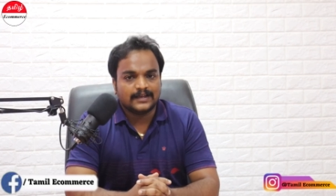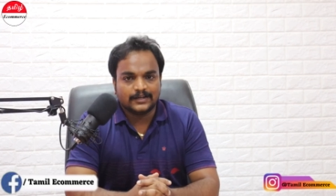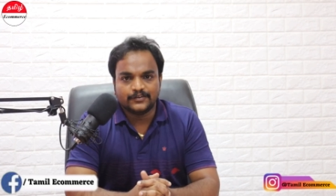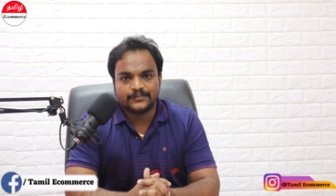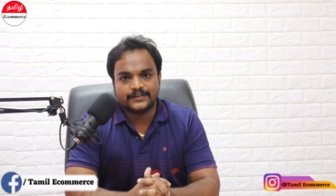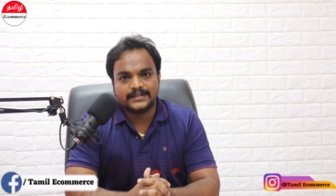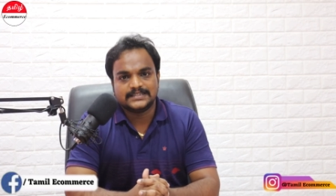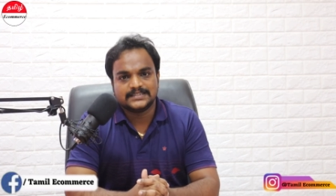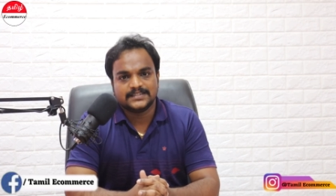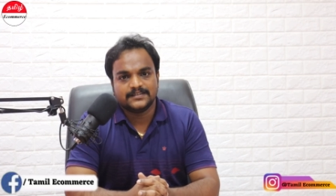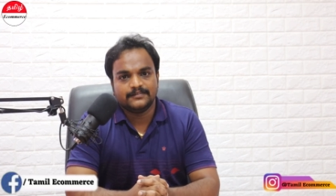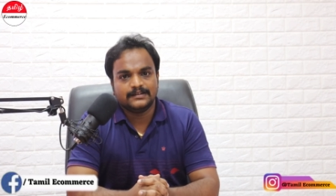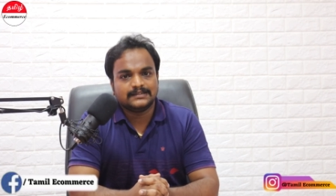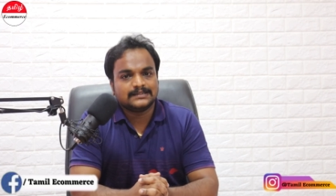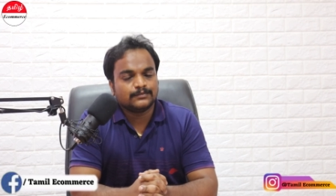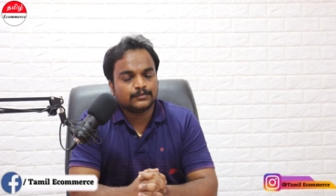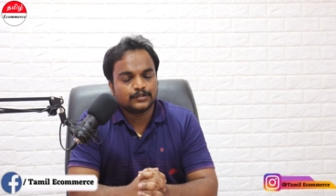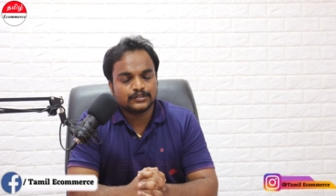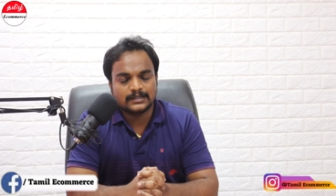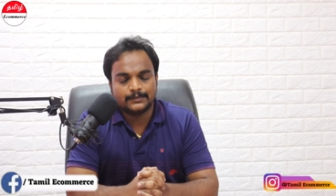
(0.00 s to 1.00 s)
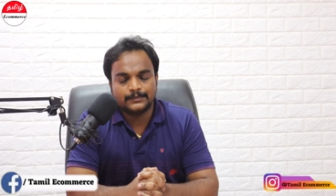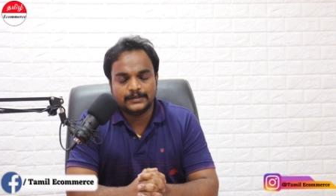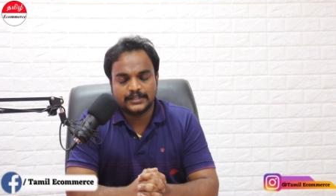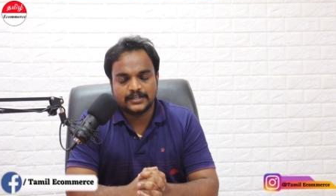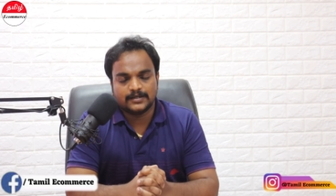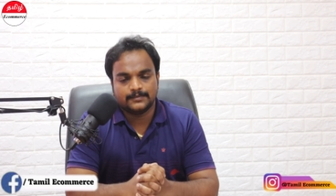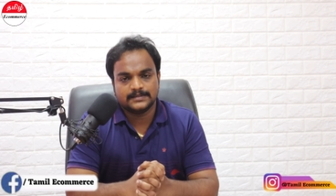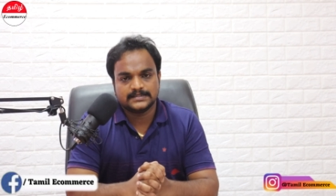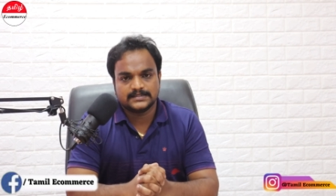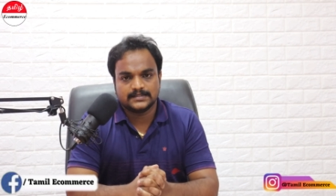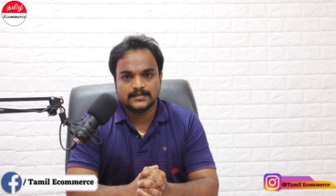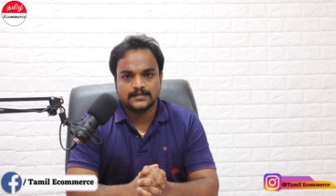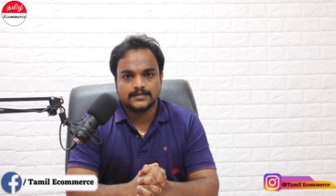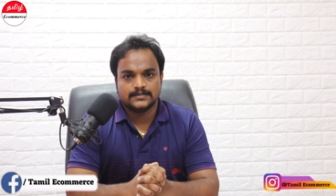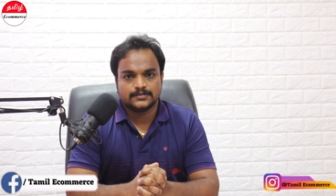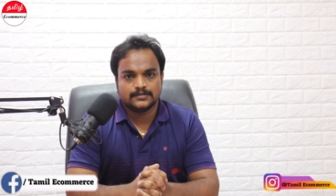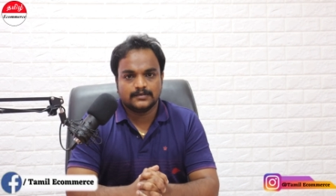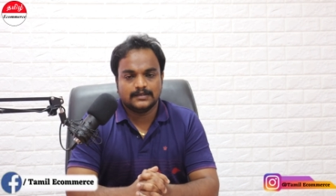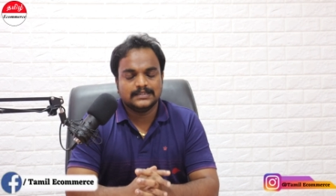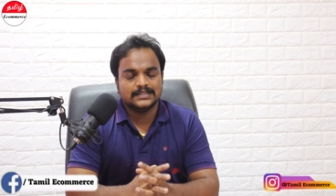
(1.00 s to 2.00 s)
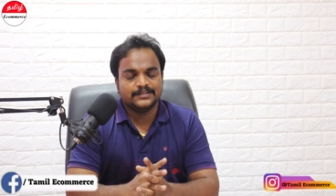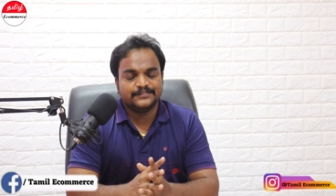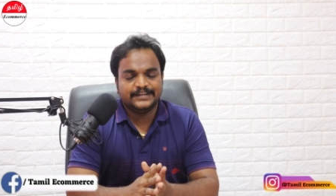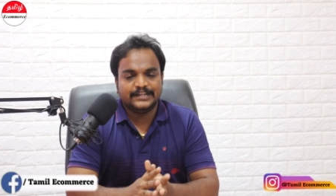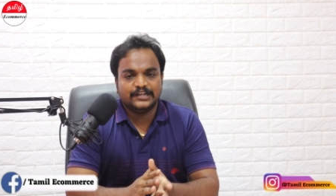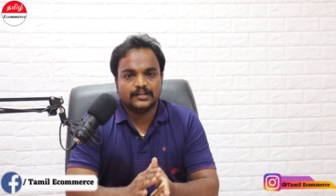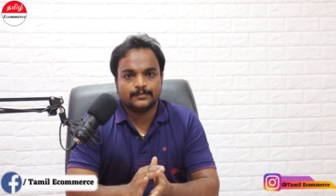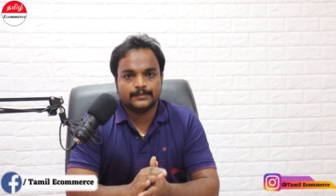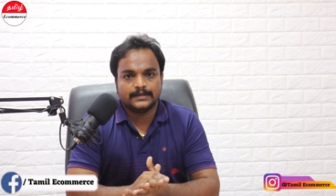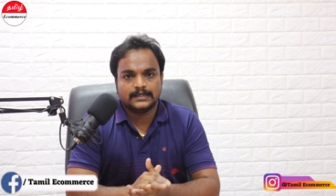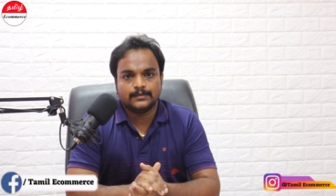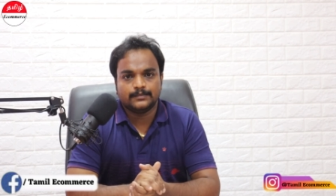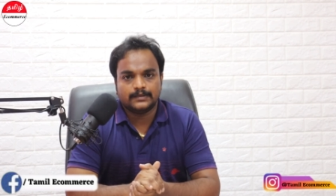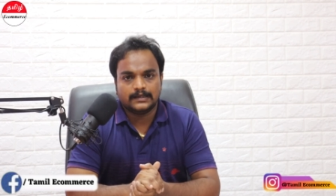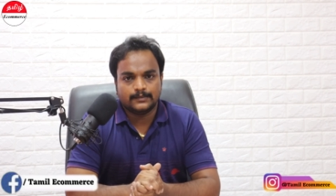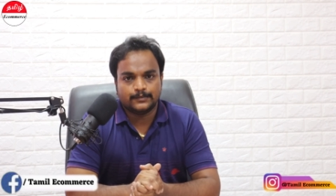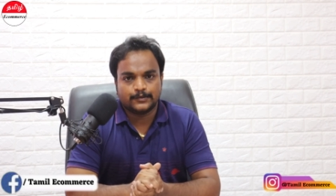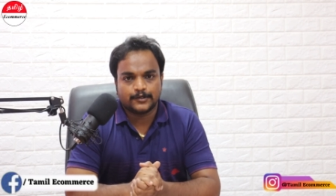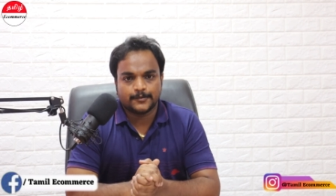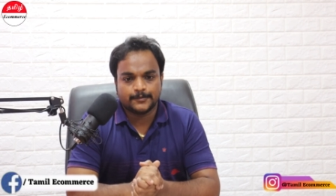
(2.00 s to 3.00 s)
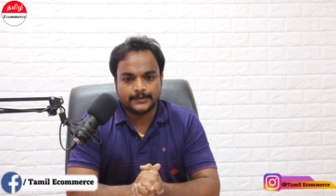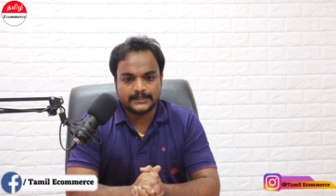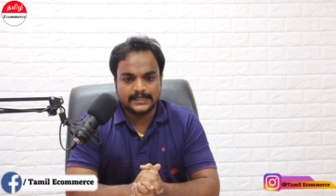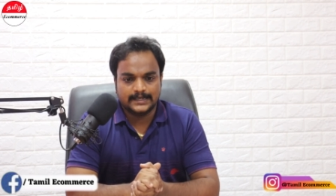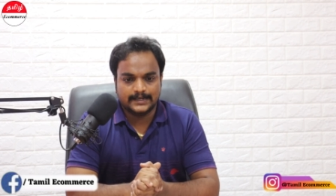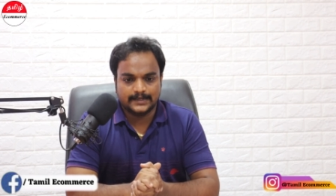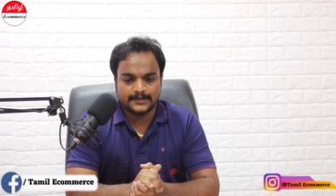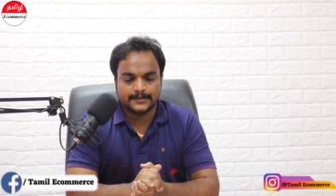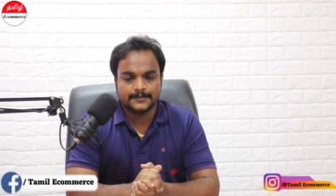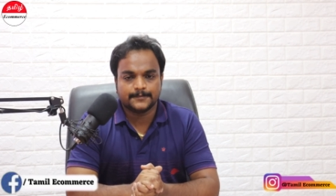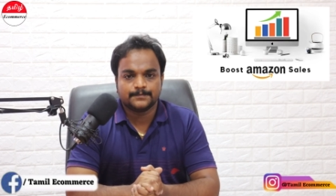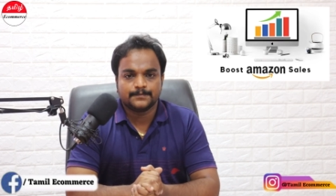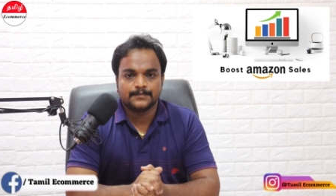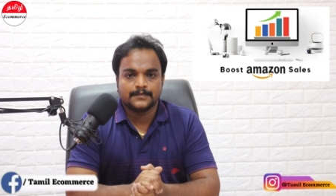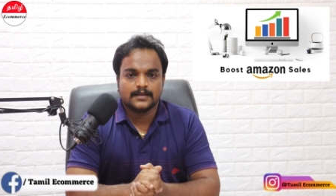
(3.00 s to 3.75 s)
ஹலோ ஃப்ரெண்ட்ஸ் வெல்கம் டு தமிழ் காமர்ஸ் ஸோ இந்த வீடியோ நம்ம என்ன பார்க்க போகிறோம்னு பார்த்தீங்கன்னா